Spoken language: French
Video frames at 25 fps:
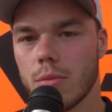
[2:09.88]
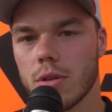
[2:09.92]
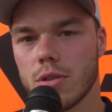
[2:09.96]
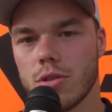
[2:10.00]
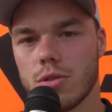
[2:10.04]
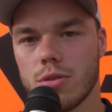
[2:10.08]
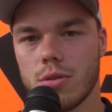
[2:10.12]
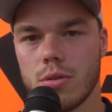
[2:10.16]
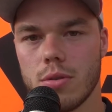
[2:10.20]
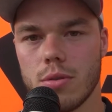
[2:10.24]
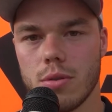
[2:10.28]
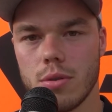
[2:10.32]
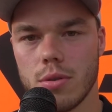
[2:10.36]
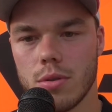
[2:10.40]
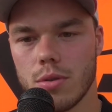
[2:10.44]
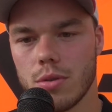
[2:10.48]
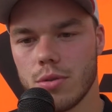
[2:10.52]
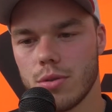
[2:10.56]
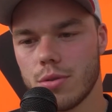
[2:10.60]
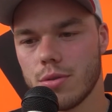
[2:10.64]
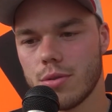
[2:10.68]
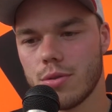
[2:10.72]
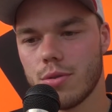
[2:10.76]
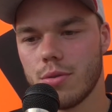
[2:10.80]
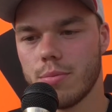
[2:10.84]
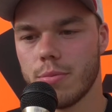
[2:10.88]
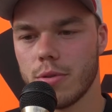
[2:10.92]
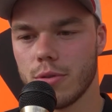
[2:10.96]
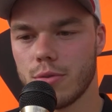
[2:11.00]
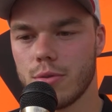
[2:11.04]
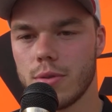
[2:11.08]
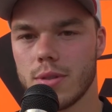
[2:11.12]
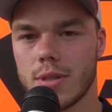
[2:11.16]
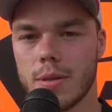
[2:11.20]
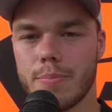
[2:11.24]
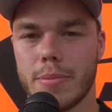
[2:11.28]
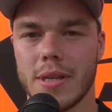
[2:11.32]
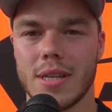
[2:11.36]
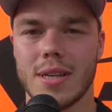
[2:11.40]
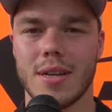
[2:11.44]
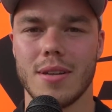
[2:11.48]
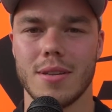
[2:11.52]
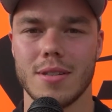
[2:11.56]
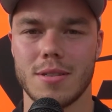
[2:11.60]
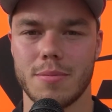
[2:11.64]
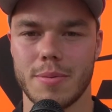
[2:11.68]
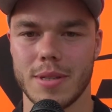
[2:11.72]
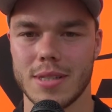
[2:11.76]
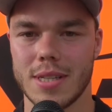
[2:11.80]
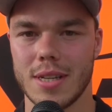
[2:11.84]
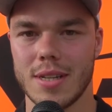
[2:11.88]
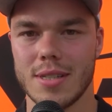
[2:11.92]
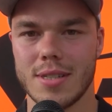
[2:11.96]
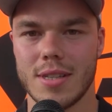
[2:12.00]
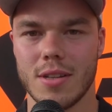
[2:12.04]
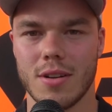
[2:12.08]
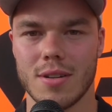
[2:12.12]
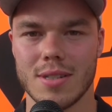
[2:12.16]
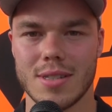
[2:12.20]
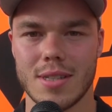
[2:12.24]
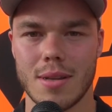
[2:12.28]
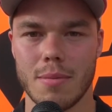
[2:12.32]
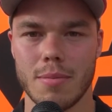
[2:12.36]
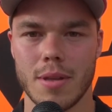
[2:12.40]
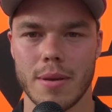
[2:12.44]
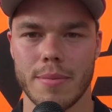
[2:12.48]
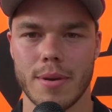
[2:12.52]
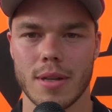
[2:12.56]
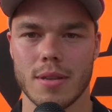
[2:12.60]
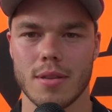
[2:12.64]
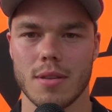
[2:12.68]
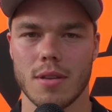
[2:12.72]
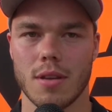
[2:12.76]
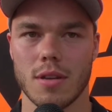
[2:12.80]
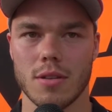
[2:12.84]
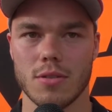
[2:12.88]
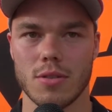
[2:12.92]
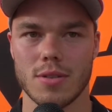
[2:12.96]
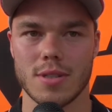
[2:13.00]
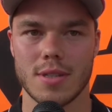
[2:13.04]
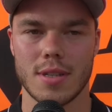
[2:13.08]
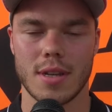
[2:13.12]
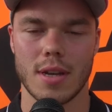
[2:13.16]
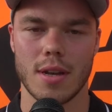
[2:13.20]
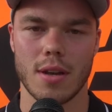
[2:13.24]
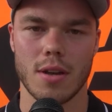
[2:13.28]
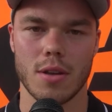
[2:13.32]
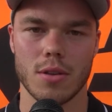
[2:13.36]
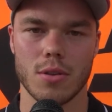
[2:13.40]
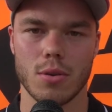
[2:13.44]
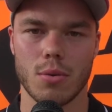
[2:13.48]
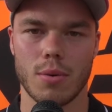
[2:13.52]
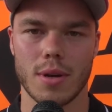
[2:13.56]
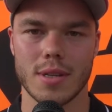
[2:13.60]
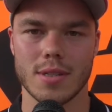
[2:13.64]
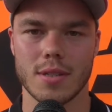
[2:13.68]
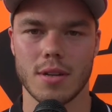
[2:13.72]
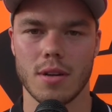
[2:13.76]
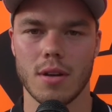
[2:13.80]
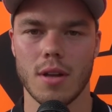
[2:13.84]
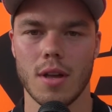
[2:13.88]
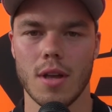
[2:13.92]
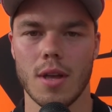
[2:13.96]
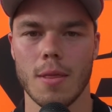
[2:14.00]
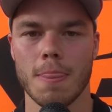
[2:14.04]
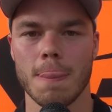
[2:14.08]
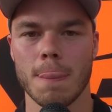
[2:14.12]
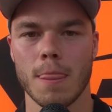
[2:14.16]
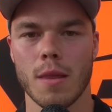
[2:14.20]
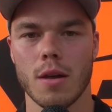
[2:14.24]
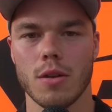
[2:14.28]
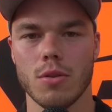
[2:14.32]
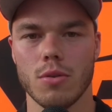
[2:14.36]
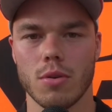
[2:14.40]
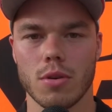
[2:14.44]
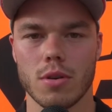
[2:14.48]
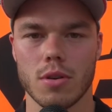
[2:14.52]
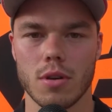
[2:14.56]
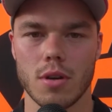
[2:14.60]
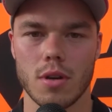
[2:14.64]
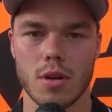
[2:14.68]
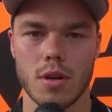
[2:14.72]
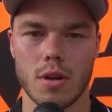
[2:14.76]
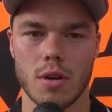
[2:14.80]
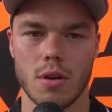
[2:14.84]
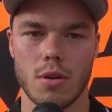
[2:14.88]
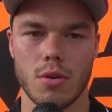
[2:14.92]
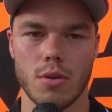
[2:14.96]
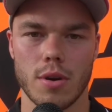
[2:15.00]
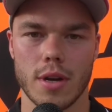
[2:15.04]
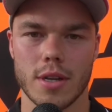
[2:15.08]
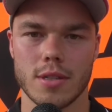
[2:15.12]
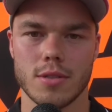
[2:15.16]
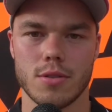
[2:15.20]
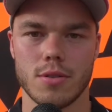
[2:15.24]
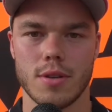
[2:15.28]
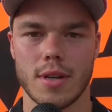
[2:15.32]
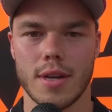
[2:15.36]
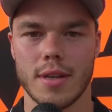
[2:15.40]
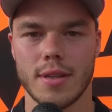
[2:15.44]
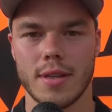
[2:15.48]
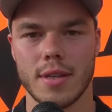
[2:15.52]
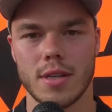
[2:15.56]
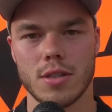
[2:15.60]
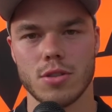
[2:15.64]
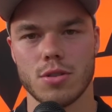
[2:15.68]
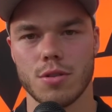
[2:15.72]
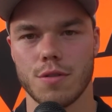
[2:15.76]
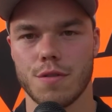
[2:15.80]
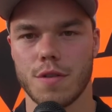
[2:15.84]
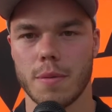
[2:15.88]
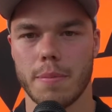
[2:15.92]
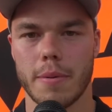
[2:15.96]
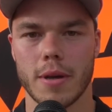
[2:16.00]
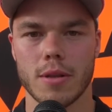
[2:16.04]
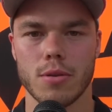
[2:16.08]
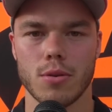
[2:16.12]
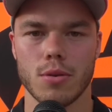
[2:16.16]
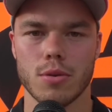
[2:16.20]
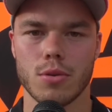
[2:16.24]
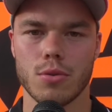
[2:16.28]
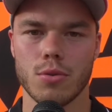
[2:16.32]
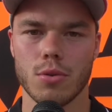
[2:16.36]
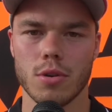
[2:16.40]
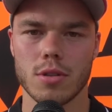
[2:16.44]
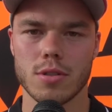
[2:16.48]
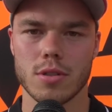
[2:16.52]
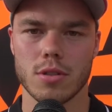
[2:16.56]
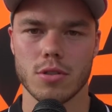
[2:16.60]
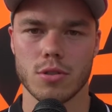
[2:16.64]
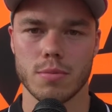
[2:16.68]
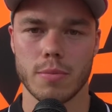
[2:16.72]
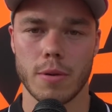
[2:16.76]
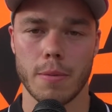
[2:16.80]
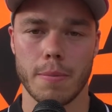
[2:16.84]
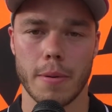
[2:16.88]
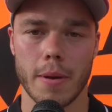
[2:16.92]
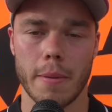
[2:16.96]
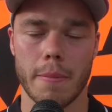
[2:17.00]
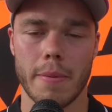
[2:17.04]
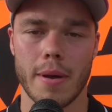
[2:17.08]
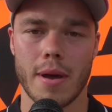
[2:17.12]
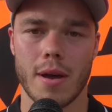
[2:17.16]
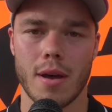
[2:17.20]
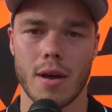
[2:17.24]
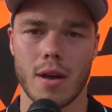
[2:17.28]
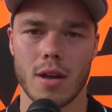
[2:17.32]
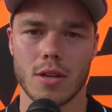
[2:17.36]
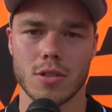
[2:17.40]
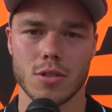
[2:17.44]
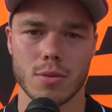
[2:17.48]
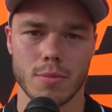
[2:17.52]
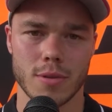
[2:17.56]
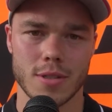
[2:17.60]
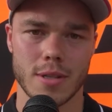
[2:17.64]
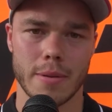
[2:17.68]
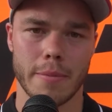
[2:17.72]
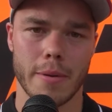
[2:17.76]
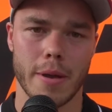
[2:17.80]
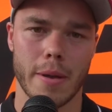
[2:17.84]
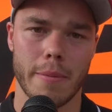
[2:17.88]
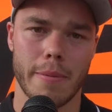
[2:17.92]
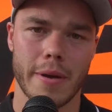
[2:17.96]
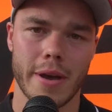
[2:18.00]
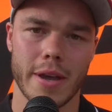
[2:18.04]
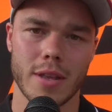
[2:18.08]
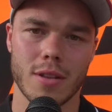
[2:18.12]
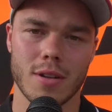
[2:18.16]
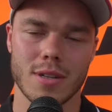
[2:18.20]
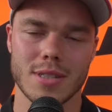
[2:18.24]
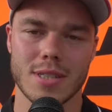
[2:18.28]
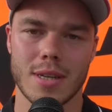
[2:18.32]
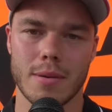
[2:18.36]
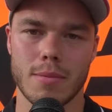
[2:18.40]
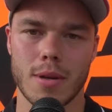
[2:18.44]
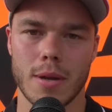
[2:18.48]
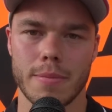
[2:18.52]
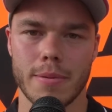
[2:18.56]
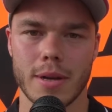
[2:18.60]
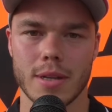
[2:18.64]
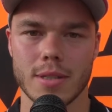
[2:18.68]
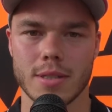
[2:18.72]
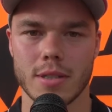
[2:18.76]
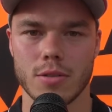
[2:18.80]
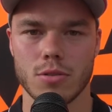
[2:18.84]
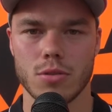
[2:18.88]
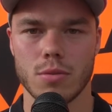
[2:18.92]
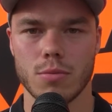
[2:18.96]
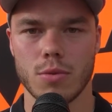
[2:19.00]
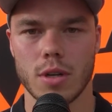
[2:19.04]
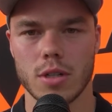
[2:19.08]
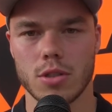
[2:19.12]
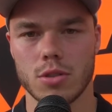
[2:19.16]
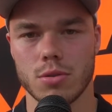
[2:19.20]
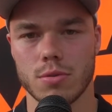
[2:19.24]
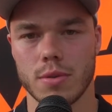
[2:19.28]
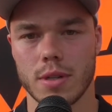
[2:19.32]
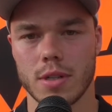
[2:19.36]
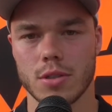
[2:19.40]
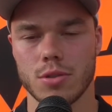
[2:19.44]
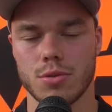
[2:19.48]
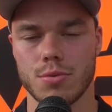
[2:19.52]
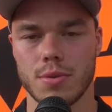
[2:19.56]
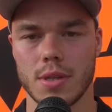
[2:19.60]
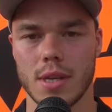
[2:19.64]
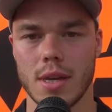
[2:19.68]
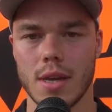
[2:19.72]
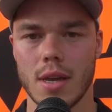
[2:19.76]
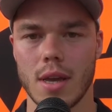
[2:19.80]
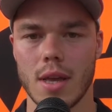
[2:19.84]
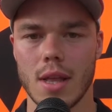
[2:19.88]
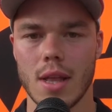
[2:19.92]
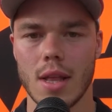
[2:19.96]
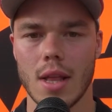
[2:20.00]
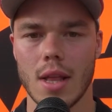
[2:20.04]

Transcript: moi je, me suis spécialisé dans le sable il y a maintenant de ça euh, trois ans. Donc euh, le reste de l'année, je fais pas trop de courses. Je, me prépare je commence à me préparer dans le sable à partir du mois de juin, juillet.